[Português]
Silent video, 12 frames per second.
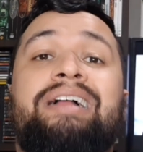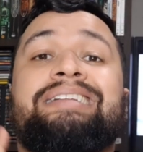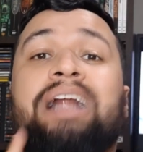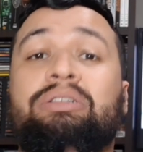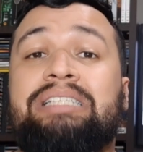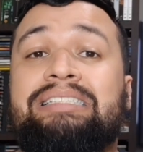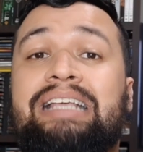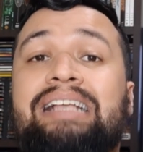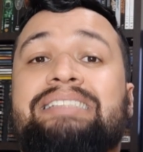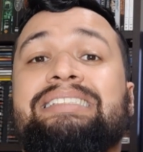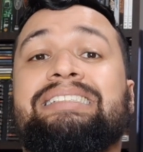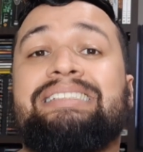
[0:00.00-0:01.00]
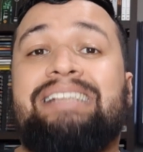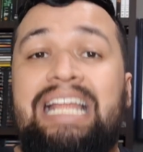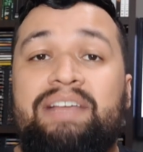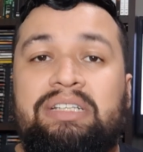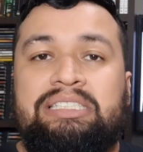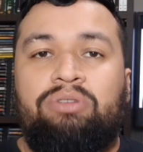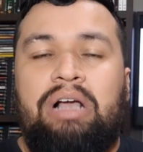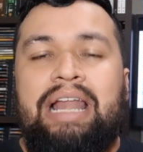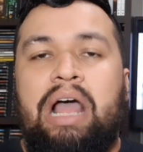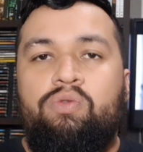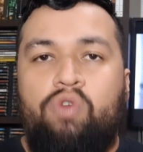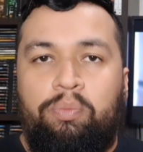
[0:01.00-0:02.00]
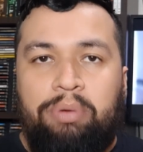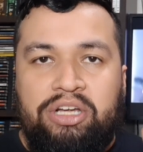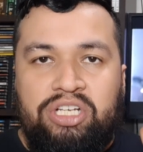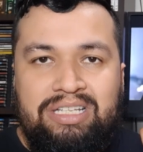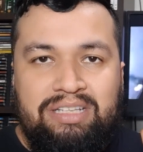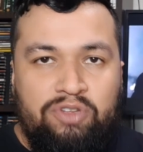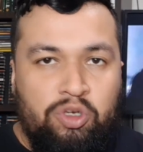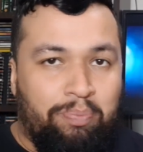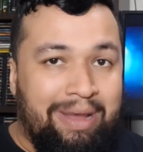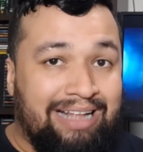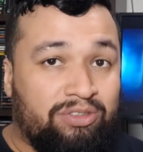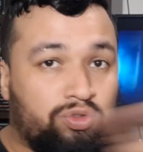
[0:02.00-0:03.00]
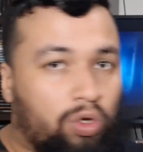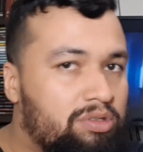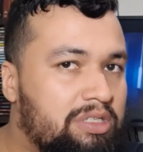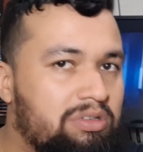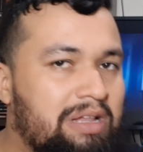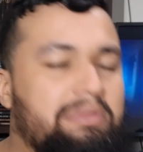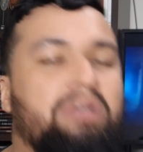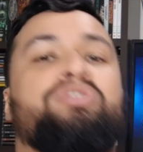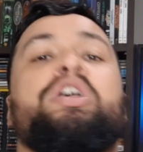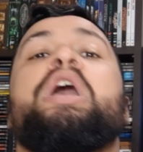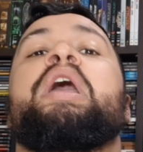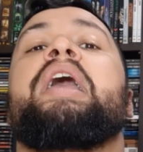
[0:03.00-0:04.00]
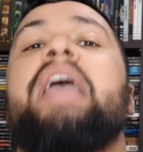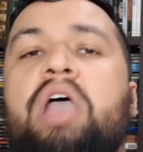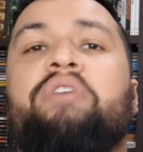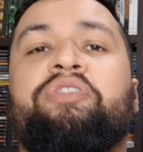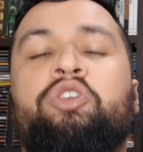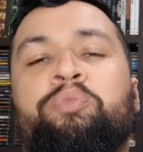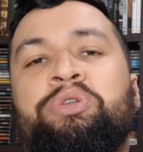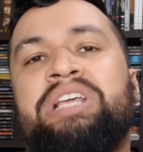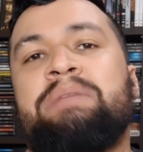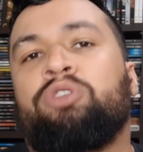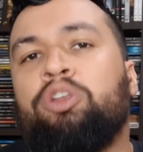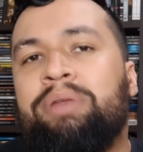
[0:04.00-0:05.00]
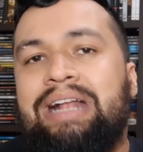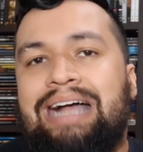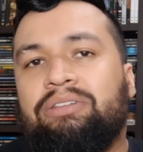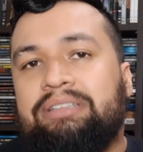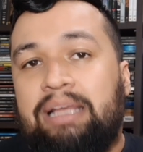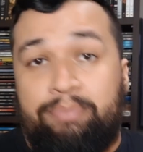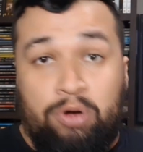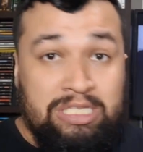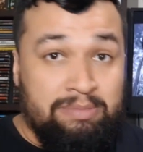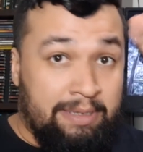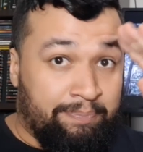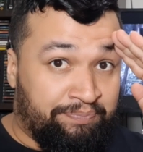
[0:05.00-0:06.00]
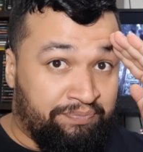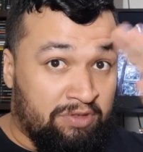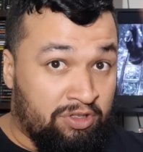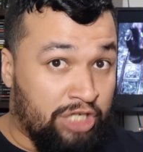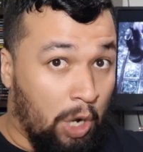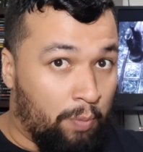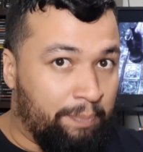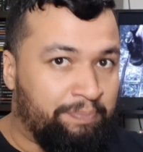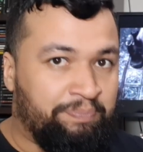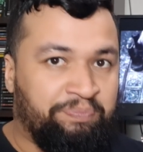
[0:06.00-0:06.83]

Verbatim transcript: Não se esqueça, inscreva-se no canal e compartilhe esse vídeo para todos seus amigos. Eu fico por aqui, muito obrigado, até a próxima. Tchau.